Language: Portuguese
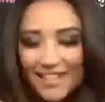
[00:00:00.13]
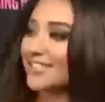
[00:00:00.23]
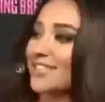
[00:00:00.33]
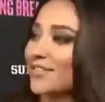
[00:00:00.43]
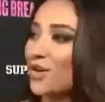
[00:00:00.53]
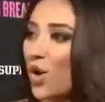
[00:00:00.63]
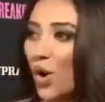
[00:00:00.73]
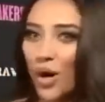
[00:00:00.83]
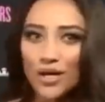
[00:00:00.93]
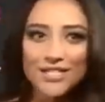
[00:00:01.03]
Olha, o
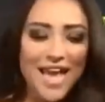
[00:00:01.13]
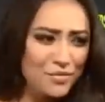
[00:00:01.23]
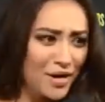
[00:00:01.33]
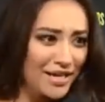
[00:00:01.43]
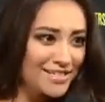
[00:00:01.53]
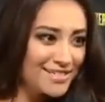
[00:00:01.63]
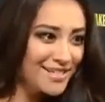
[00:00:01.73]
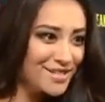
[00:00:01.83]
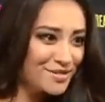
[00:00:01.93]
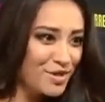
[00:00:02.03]
meu único plano
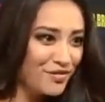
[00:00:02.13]
pro Enem